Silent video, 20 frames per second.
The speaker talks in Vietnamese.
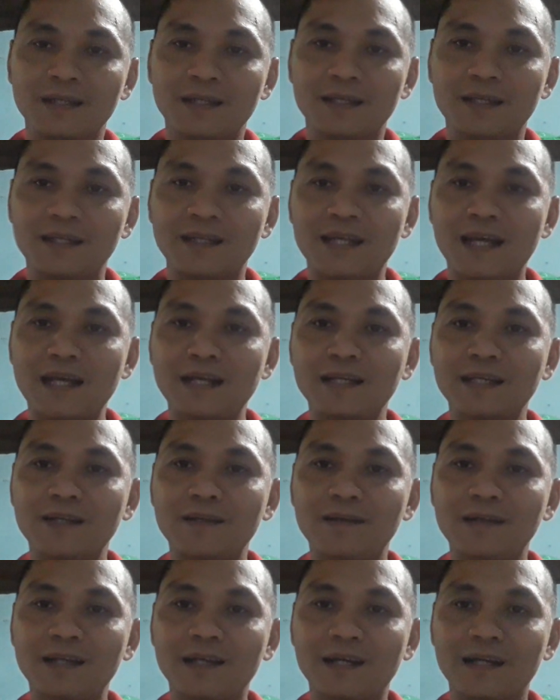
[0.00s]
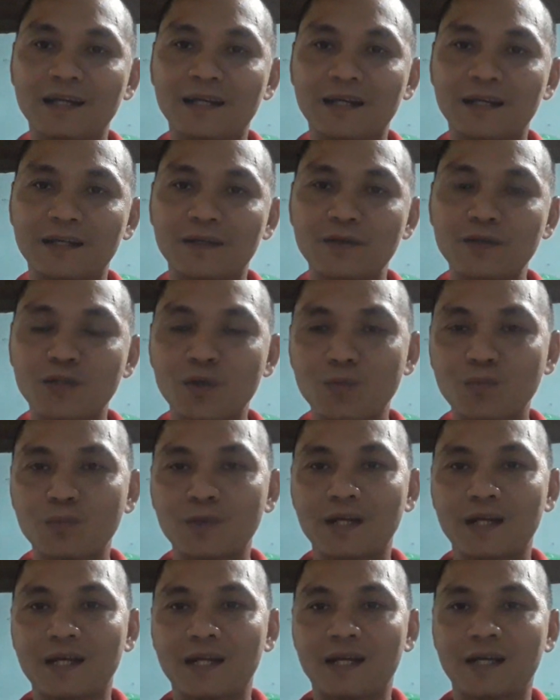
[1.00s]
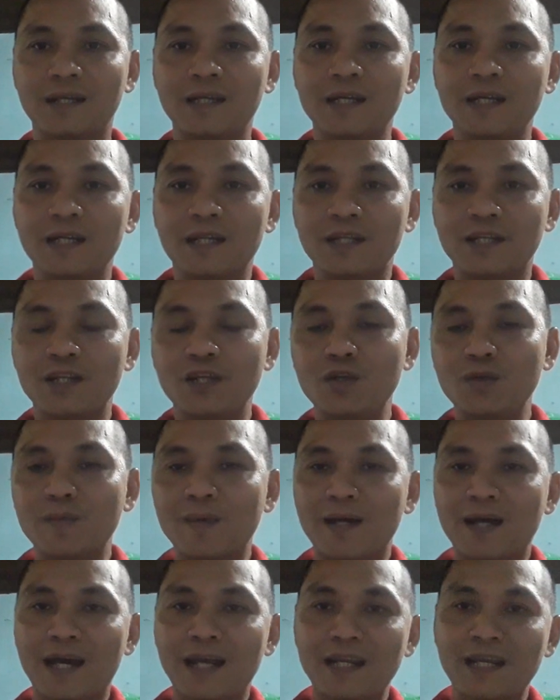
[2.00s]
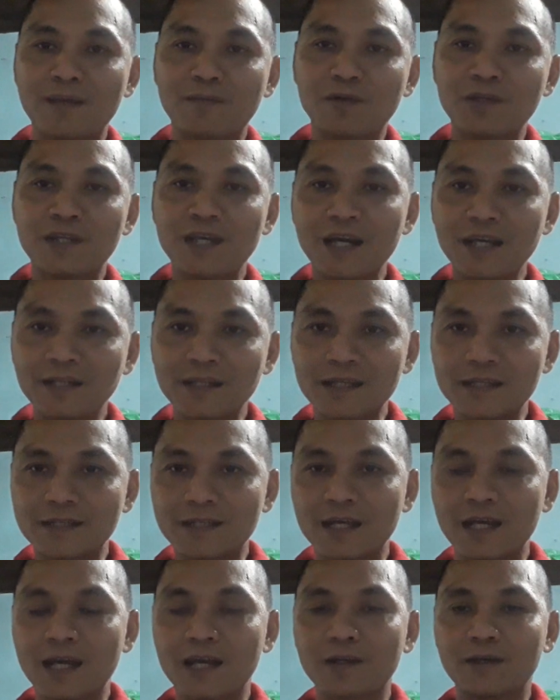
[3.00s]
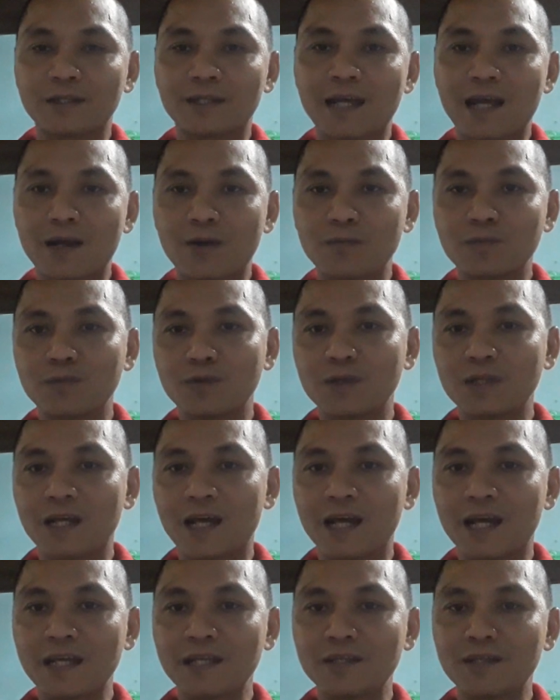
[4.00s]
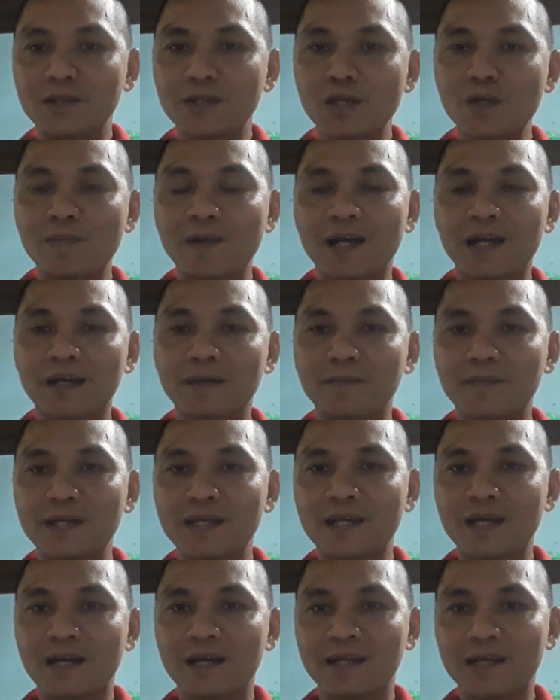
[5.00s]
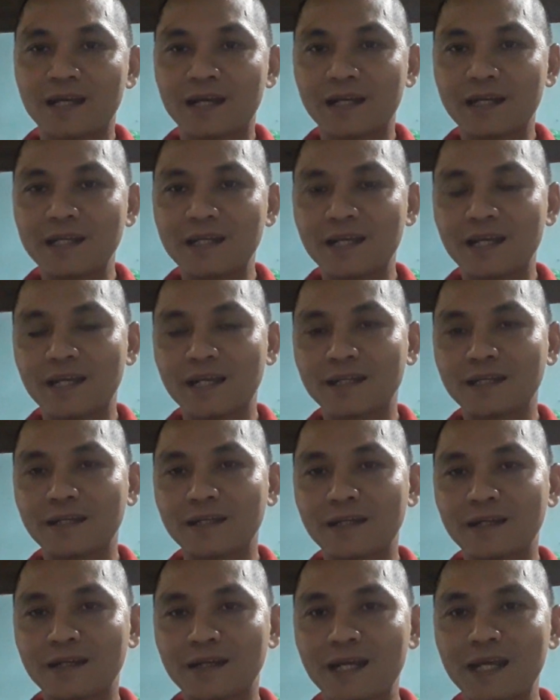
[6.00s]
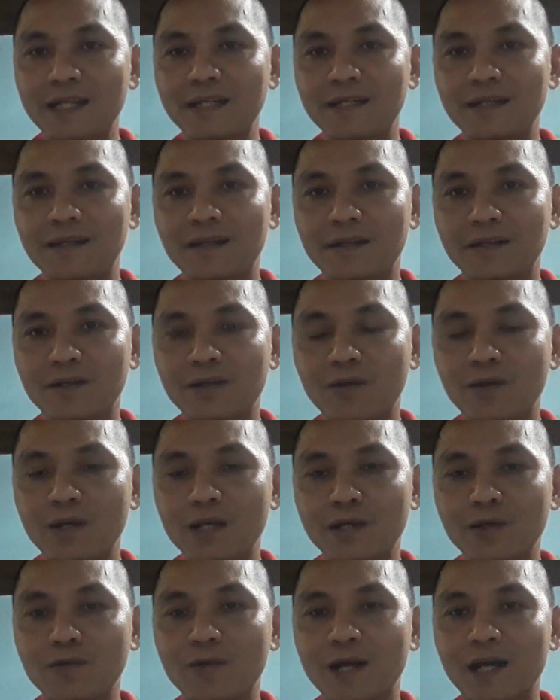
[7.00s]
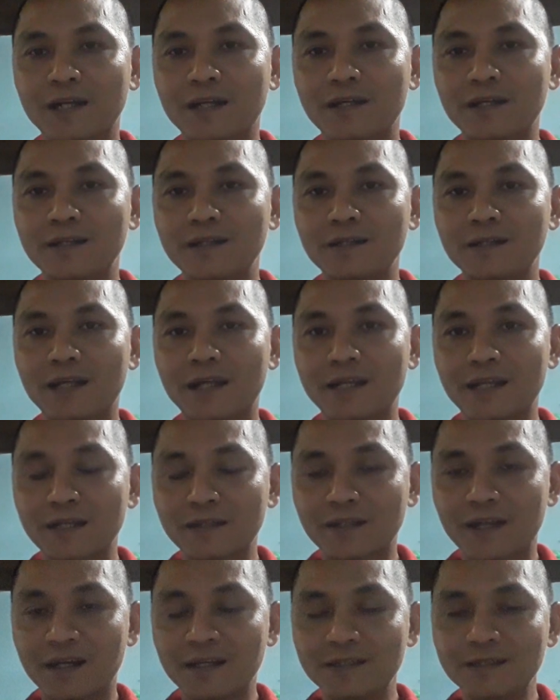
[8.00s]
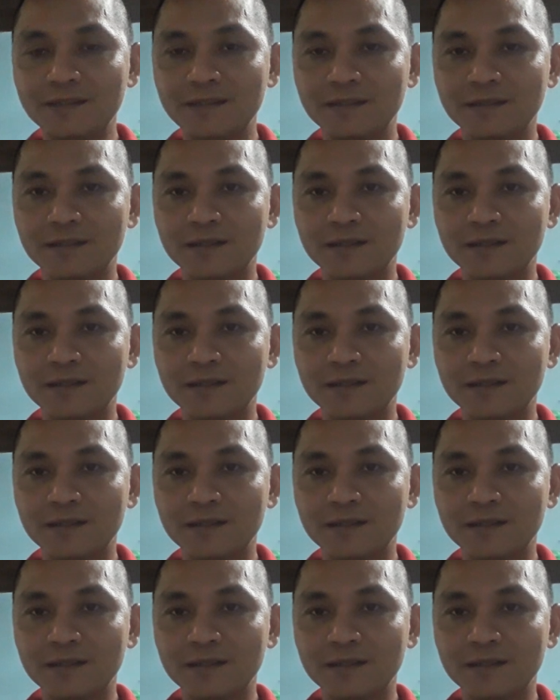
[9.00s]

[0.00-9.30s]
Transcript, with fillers: thì gắn cái đó là nói chung là nếu mà anh em có chết IC người ta cũng có thể nếu mà bây giờ là cái điện led đó, đó nó có liên quan đến là điện tử